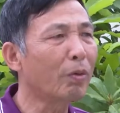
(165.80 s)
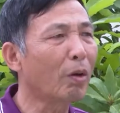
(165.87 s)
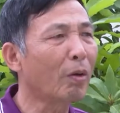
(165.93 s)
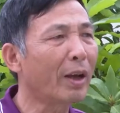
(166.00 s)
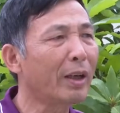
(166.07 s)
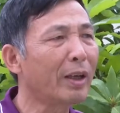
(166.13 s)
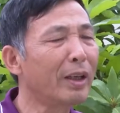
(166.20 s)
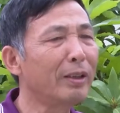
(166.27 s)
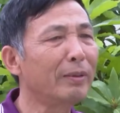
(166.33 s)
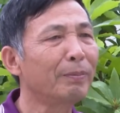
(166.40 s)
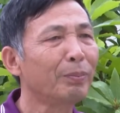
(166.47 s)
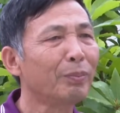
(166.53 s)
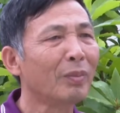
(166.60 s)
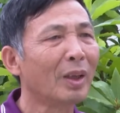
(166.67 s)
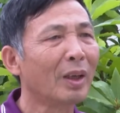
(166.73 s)
phòng an ninh
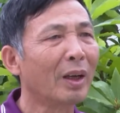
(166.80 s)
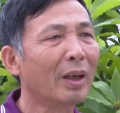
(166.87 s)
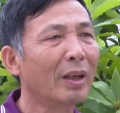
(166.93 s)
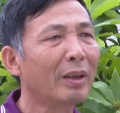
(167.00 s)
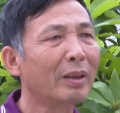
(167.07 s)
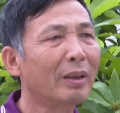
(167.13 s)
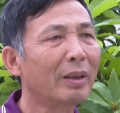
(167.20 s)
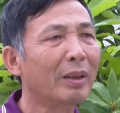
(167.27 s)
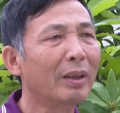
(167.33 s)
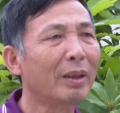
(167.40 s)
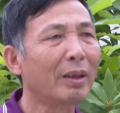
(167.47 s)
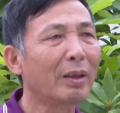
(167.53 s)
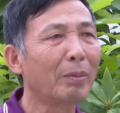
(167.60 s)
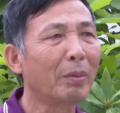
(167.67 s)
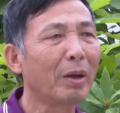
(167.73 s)
Đấy, thì
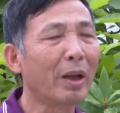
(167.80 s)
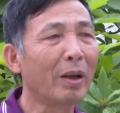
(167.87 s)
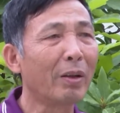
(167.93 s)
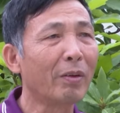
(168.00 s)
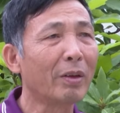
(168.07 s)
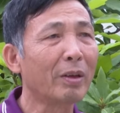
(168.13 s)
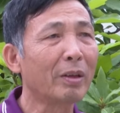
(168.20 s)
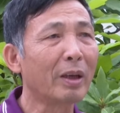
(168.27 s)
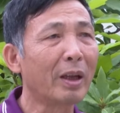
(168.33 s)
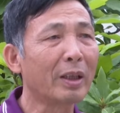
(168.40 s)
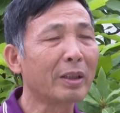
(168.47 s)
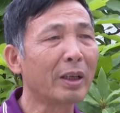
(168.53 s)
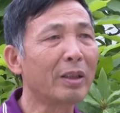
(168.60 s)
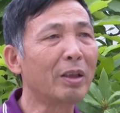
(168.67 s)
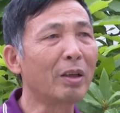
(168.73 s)
là để để
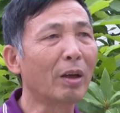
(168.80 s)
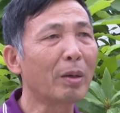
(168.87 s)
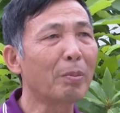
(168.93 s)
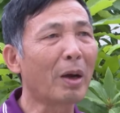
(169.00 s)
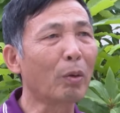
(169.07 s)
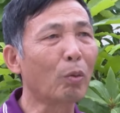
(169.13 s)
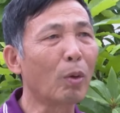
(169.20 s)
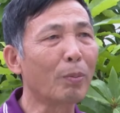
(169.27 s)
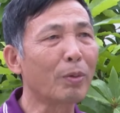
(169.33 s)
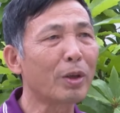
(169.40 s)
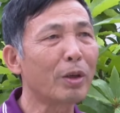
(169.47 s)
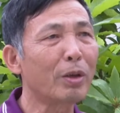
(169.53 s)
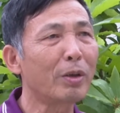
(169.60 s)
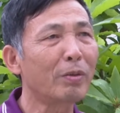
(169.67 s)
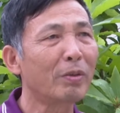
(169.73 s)
xây dựng cái bản cuộm
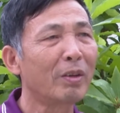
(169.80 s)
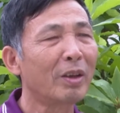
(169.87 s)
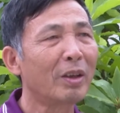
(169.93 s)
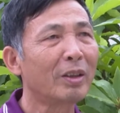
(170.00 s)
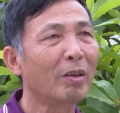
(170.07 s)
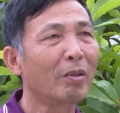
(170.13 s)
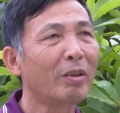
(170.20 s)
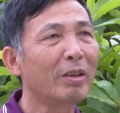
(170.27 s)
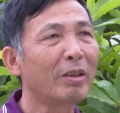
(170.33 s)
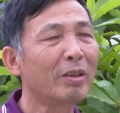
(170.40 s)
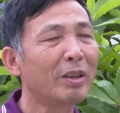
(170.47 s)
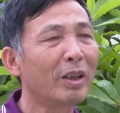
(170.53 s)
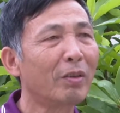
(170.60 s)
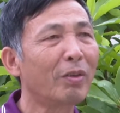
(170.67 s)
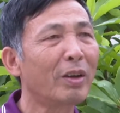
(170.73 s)
sơn trong cái chương
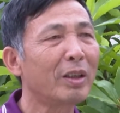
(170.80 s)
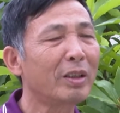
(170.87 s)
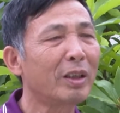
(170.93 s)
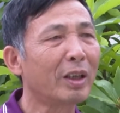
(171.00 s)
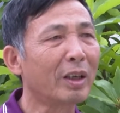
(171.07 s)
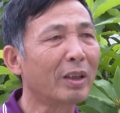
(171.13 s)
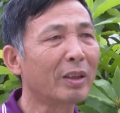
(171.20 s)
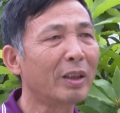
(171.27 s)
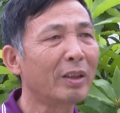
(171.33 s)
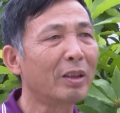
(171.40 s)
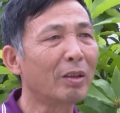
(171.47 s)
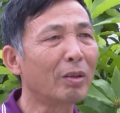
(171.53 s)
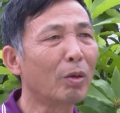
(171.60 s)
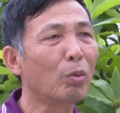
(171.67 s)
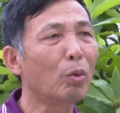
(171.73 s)
trình phát triển xây
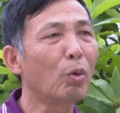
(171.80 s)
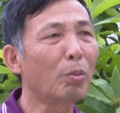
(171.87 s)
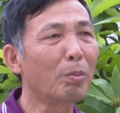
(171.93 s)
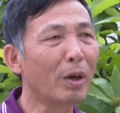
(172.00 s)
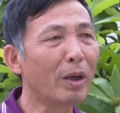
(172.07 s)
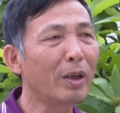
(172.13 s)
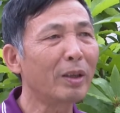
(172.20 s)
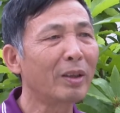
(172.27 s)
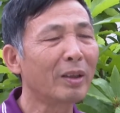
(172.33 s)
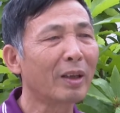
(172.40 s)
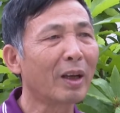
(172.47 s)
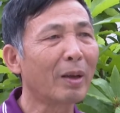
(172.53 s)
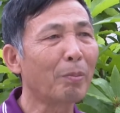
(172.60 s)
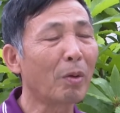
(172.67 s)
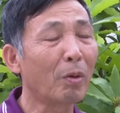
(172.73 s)
dựng nông thôn mới
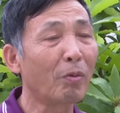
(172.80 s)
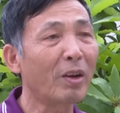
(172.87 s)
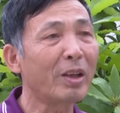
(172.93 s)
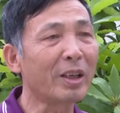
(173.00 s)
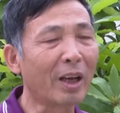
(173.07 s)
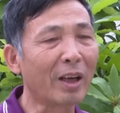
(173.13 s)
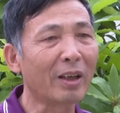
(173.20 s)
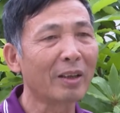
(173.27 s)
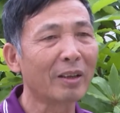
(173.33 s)
ngày mới phát triển